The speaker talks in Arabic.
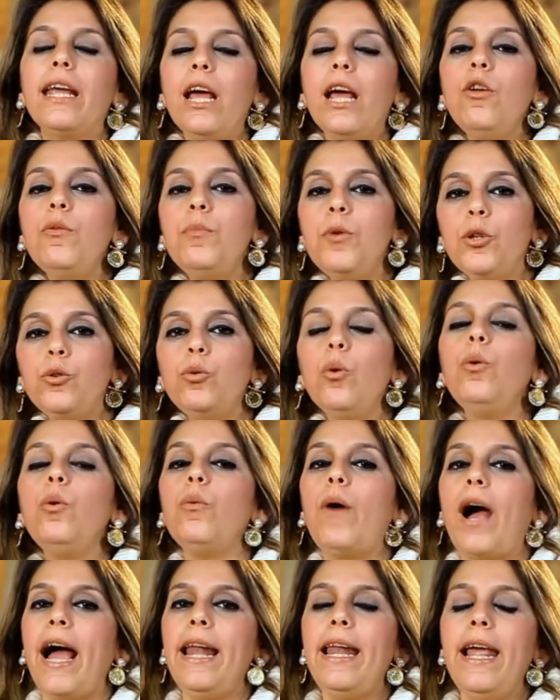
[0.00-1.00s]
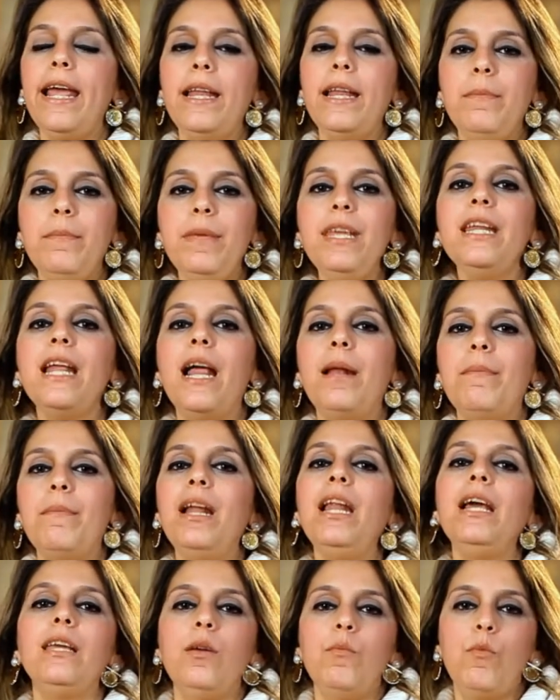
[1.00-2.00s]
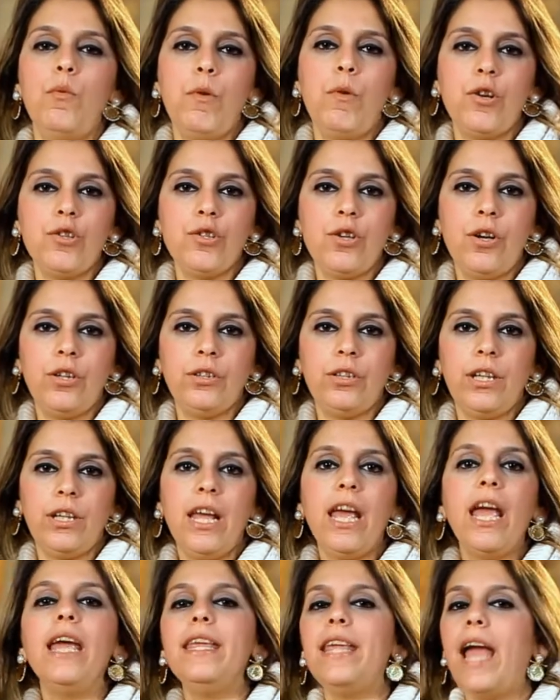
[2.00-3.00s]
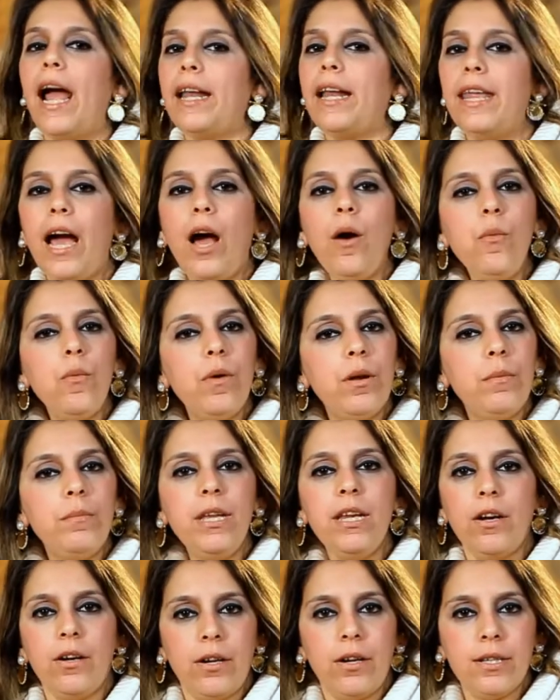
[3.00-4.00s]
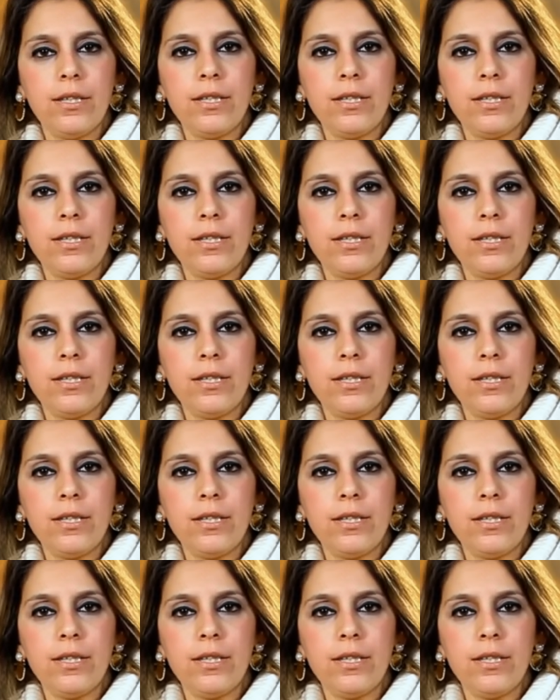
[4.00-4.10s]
كانوا بيطلوا على المينا الملكي مباشره يعني اول مينا